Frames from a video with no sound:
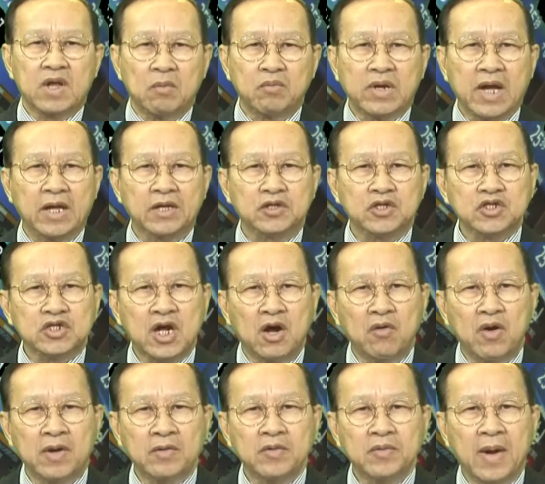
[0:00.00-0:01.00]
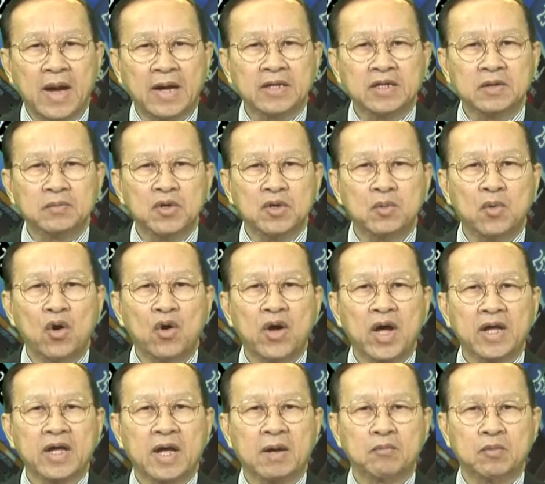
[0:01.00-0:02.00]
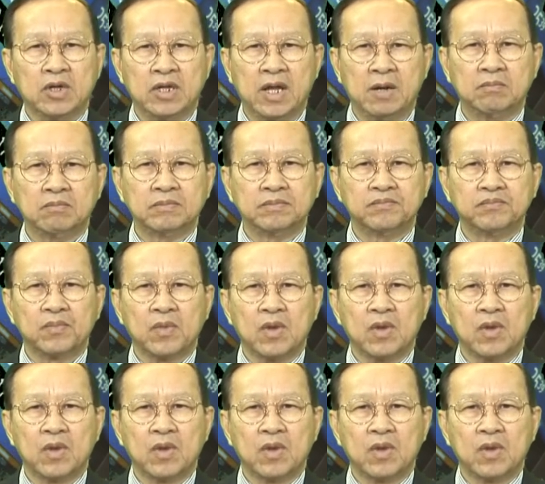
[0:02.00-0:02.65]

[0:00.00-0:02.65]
Trong ngày thứ Sáu 27 tháng 11 2015,